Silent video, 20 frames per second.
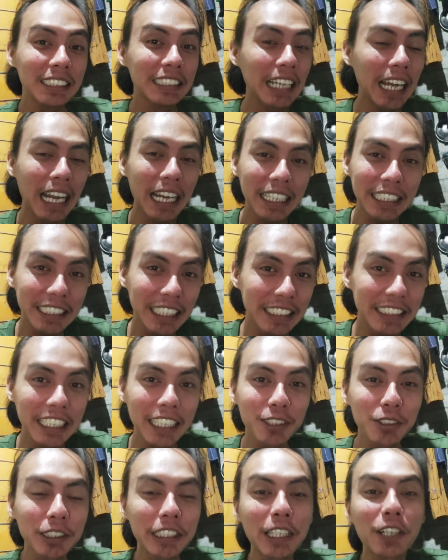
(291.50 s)
nggak ada
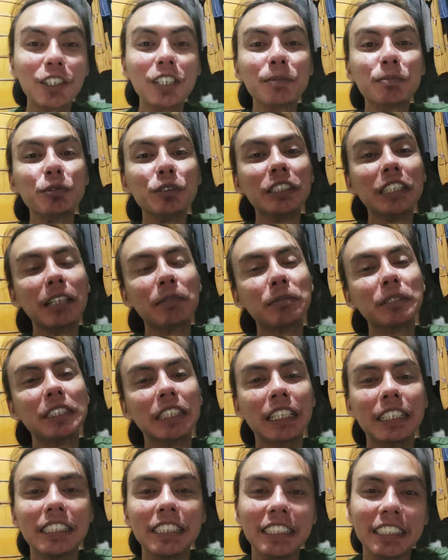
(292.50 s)
satu teori pun yang
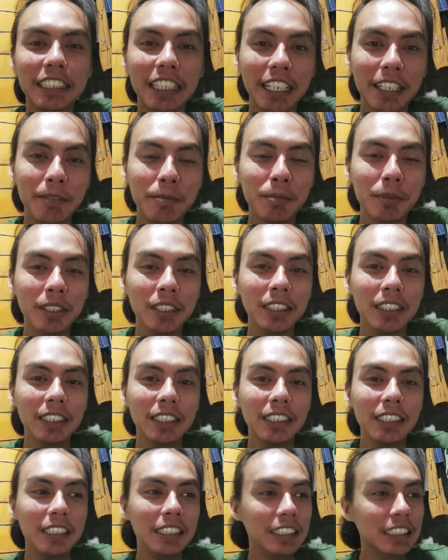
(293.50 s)
bisa diklaim
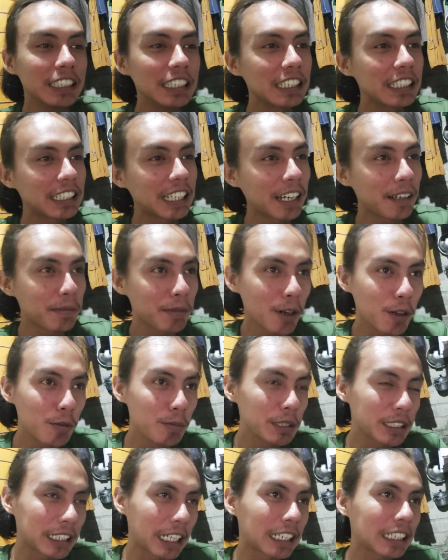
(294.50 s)
kita mau
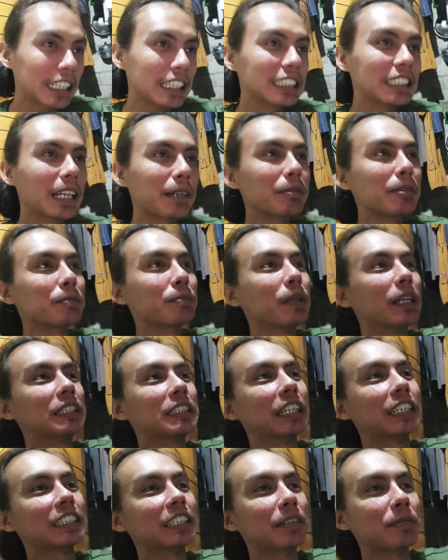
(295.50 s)
misalkan saman
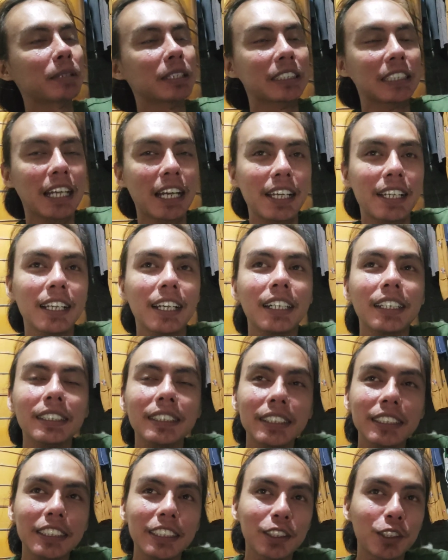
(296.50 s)
belajar sama saya
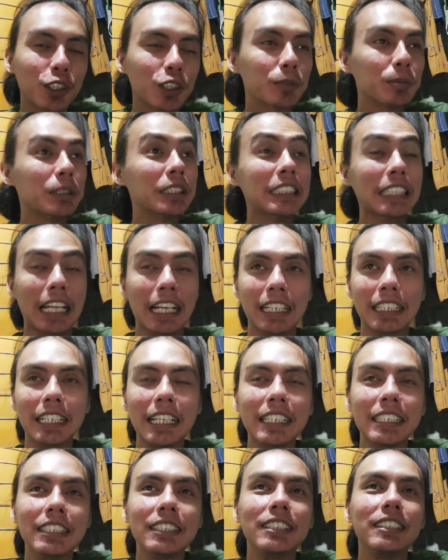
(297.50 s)
terus
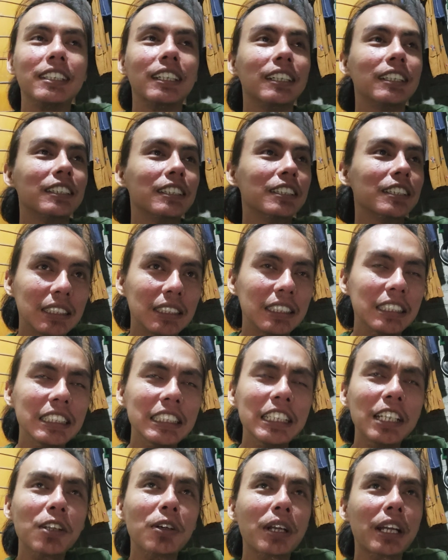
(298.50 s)
misalkan ini ya
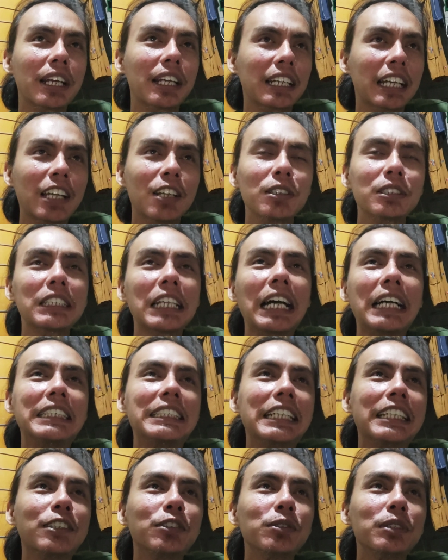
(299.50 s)
gini loh rek kalau
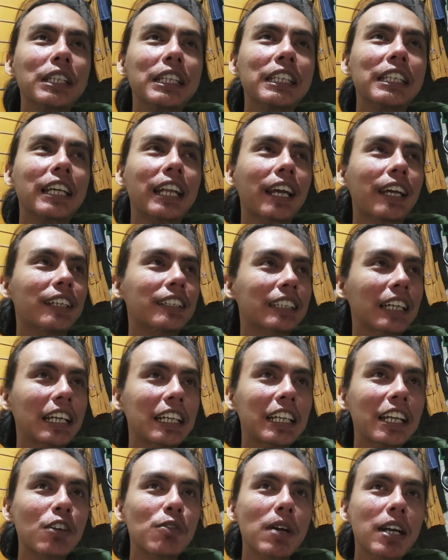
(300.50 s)
saya itu ngene rek
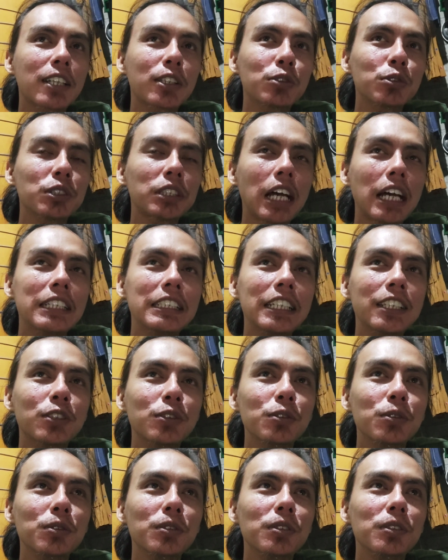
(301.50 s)
karena waktu saya
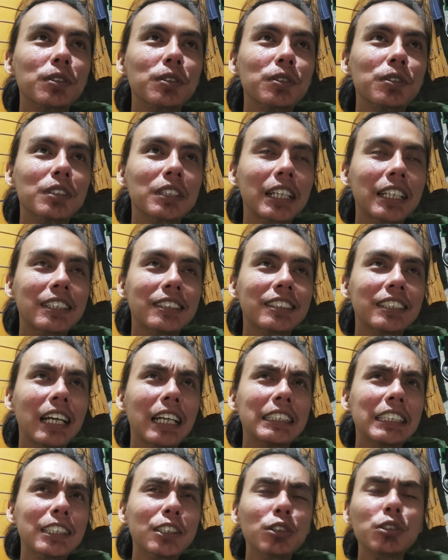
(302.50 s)
itu kan
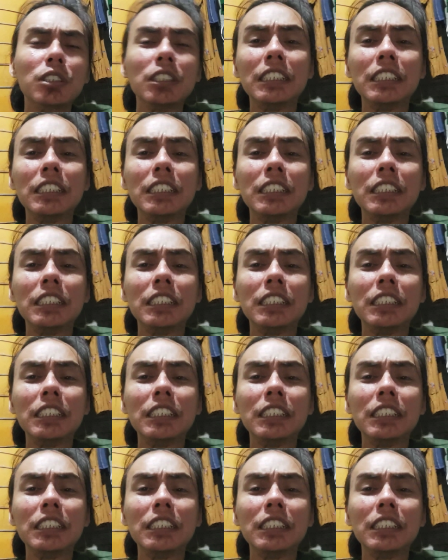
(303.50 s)
saya itu